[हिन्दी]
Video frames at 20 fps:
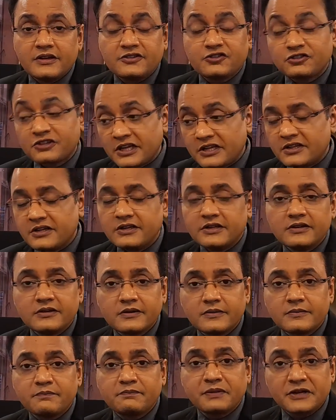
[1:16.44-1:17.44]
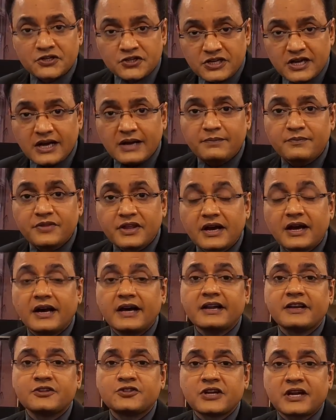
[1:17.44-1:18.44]
सिंध पंजाब
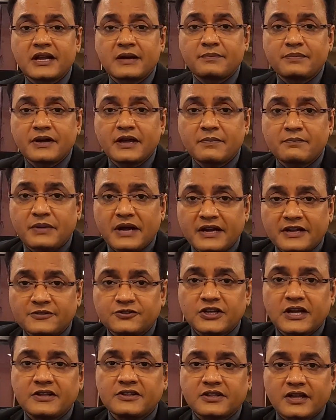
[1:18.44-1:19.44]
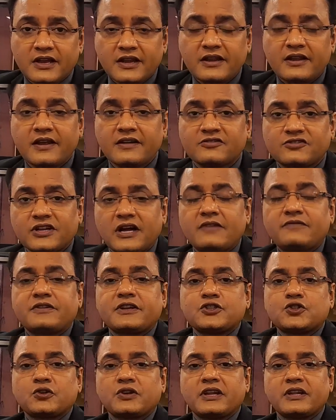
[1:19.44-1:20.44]
हर जगह पर पाकिस्तान तहरीक इंसाफ
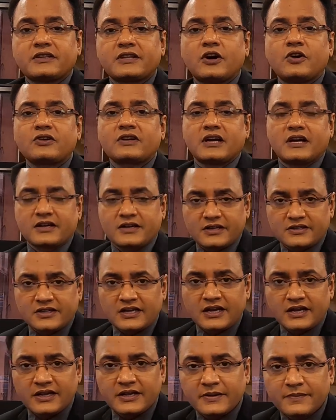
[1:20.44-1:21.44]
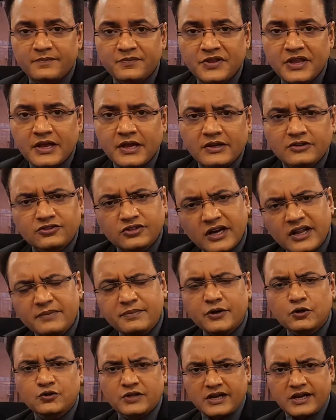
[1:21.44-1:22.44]
के जो नेता और कार्यकर्ता हैं सड़क
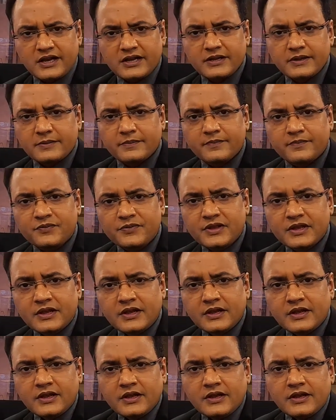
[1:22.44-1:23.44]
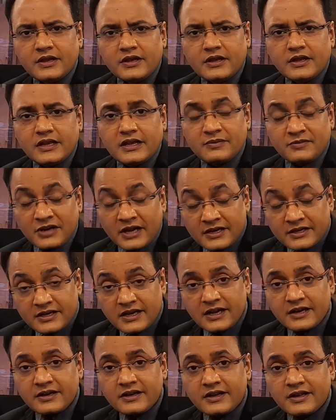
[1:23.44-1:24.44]
पर उतर आए हैं इमरान
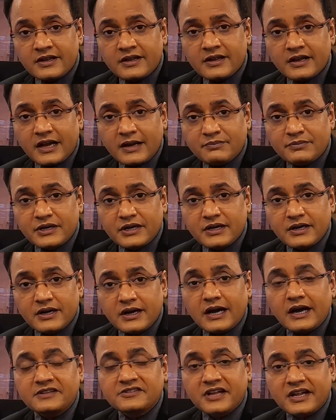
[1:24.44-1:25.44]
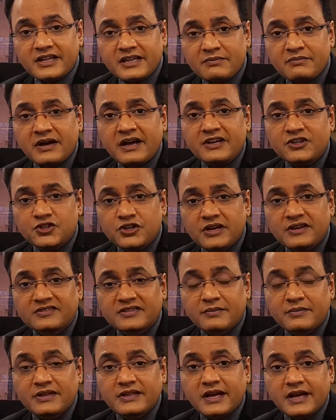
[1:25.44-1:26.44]
खान ने अब आज़ादी मार्च की
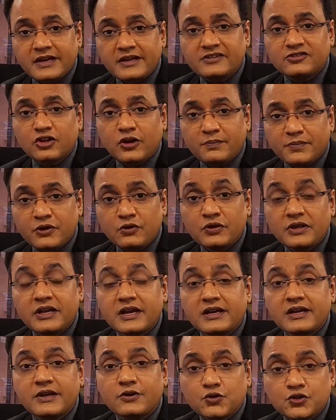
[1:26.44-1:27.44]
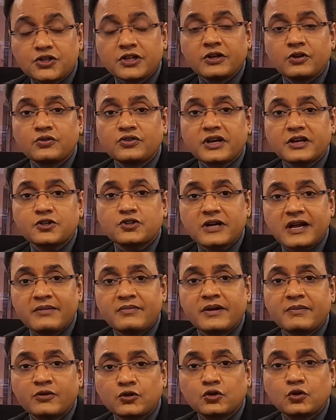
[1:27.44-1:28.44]
जिम्मेदारी सौंपी हुई है अगले कुछ दिनों तक शाह
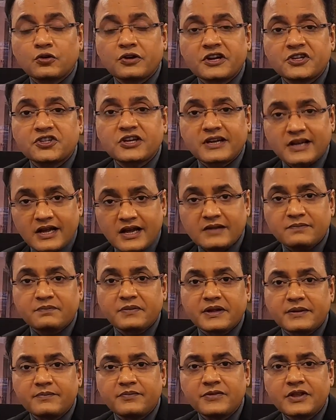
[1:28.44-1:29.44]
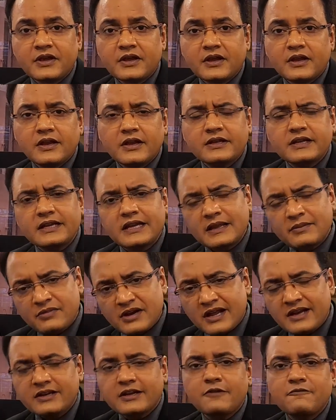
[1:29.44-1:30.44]
महमूद कुरेशी के हाथ में लेकिन
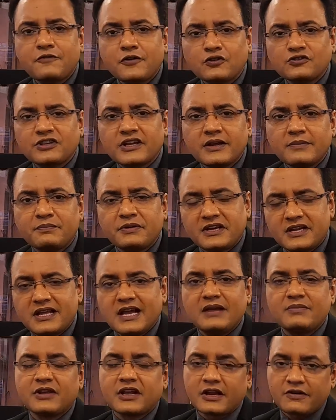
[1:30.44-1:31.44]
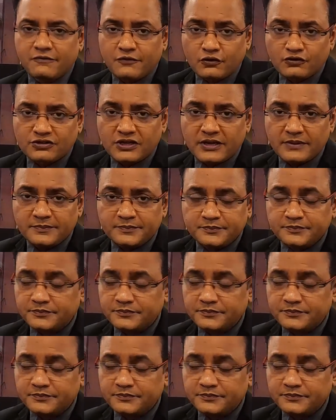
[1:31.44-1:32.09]
इमरान कन्फ्यूज़ हैं पीटीआई भी कन्फ्यूज़ है